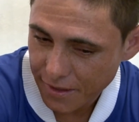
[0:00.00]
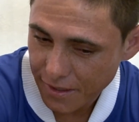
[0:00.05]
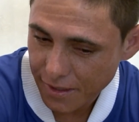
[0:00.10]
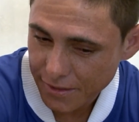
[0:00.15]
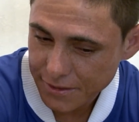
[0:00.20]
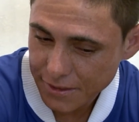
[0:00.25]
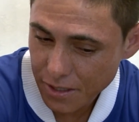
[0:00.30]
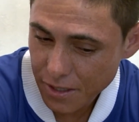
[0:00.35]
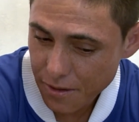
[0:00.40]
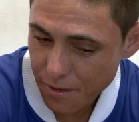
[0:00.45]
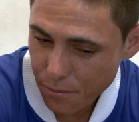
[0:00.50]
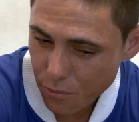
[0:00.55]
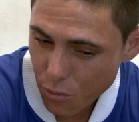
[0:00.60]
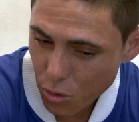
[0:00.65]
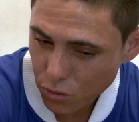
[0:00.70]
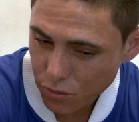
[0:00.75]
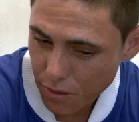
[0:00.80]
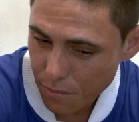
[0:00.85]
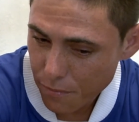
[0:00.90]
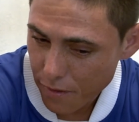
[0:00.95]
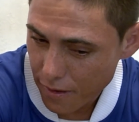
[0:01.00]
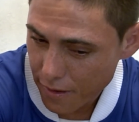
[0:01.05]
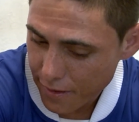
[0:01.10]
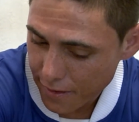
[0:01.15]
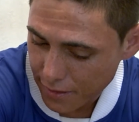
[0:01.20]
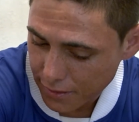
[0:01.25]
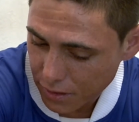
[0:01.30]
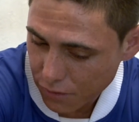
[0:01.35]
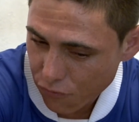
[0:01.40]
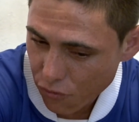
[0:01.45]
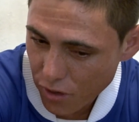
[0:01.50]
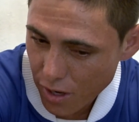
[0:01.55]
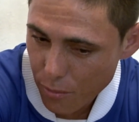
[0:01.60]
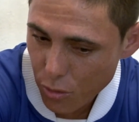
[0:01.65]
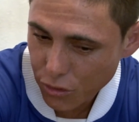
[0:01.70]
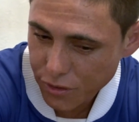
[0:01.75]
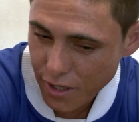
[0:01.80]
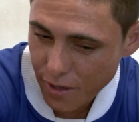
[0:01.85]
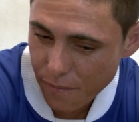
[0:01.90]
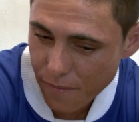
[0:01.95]
é ser meu, é, é divulgar
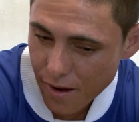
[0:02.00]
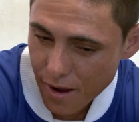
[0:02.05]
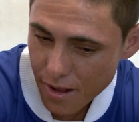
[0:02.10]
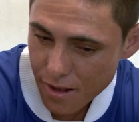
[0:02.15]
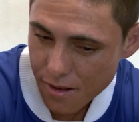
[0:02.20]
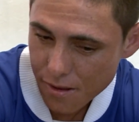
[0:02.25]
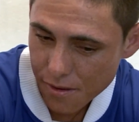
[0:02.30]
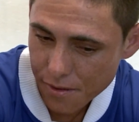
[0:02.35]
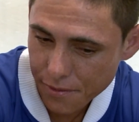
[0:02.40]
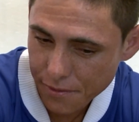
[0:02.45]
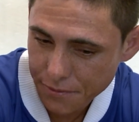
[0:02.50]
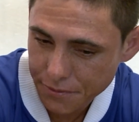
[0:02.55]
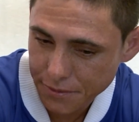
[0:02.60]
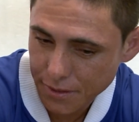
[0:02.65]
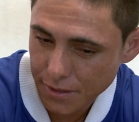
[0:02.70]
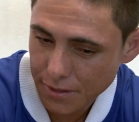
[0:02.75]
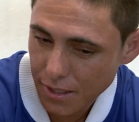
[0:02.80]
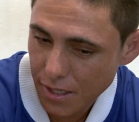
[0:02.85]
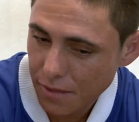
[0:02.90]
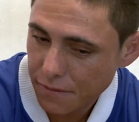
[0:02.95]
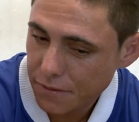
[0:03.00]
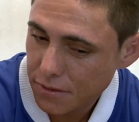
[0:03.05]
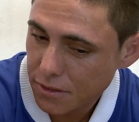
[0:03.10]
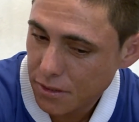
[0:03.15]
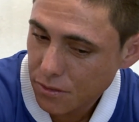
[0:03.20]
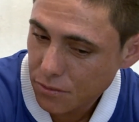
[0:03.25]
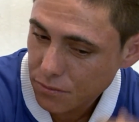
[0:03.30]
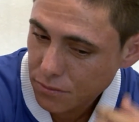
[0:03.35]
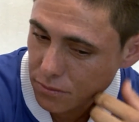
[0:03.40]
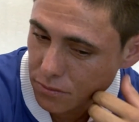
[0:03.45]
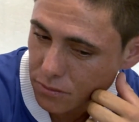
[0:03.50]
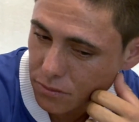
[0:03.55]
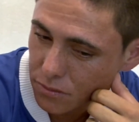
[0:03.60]
meu trabalho na televisão.